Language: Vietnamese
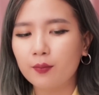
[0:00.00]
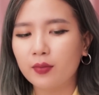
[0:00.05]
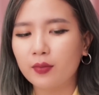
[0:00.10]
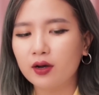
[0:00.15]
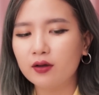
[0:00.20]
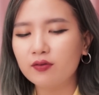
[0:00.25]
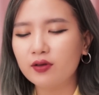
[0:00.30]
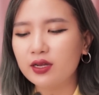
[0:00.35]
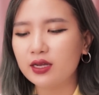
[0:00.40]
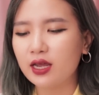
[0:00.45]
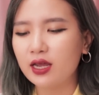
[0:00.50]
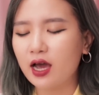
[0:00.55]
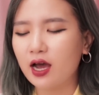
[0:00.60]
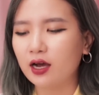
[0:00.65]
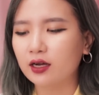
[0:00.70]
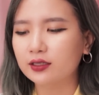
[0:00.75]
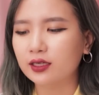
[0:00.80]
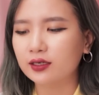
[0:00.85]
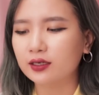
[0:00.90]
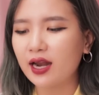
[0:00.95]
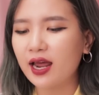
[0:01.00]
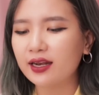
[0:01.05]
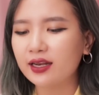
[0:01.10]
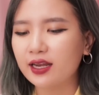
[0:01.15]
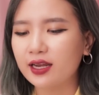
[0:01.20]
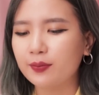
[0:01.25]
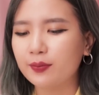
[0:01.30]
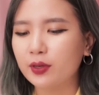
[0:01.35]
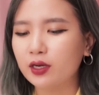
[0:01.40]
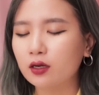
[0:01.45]
Bởi vì à, thật ra
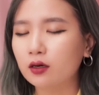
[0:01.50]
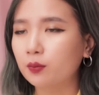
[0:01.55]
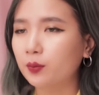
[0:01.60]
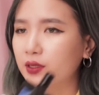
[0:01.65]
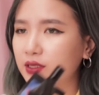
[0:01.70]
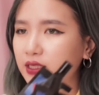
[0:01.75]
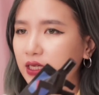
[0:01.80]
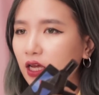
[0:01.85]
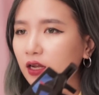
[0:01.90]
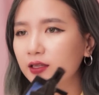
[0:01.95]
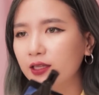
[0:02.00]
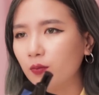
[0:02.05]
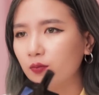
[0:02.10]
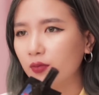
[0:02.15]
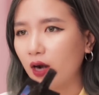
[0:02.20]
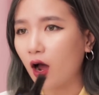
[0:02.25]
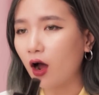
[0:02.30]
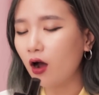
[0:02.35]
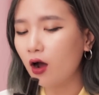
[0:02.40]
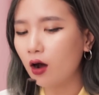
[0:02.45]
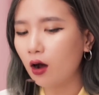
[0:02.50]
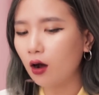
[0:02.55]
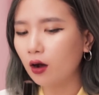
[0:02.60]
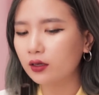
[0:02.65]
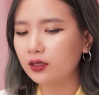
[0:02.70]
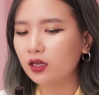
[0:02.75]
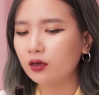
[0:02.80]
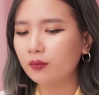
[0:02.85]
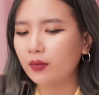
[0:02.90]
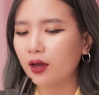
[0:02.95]
thì bình thường mình sẽ thích tông đỏ
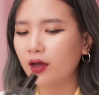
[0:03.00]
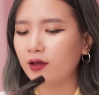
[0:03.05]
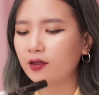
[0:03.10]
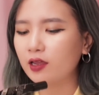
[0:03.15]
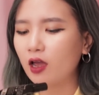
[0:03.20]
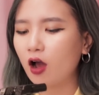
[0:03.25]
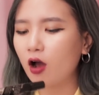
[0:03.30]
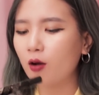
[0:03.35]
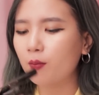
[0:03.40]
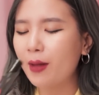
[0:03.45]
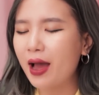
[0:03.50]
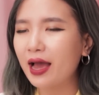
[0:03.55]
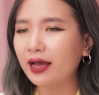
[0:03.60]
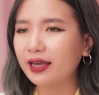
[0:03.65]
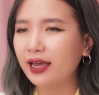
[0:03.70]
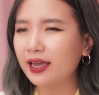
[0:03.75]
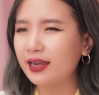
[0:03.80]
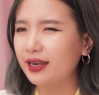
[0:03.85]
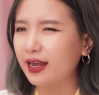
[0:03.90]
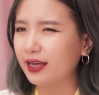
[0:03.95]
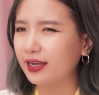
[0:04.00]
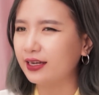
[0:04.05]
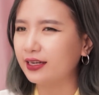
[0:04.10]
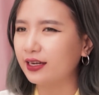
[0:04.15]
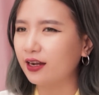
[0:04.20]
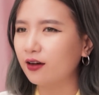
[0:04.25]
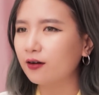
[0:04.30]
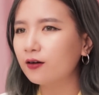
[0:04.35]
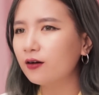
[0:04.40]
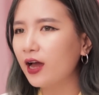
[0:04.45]
hơn, nhưng mà do ba cây này
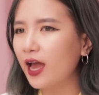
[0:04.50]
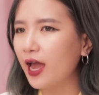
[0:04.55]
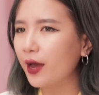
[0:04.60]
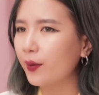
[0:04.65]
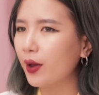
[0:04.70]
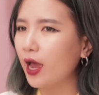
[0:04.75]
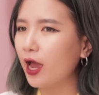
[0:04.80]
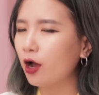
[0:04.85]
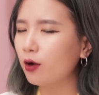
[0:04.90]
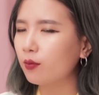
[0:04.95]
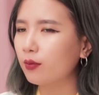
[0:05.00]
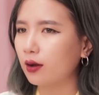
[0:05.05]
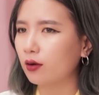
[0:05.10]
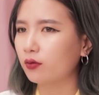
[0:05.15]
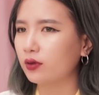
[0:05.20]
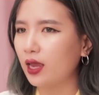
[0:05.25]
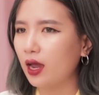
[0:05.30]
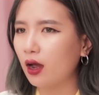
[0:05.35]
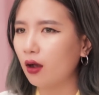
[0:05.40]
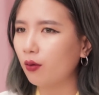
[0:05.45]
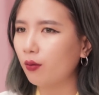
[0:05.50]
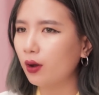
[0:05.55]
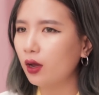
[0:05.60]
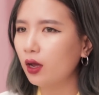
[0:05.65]
nó hao hao màu nhau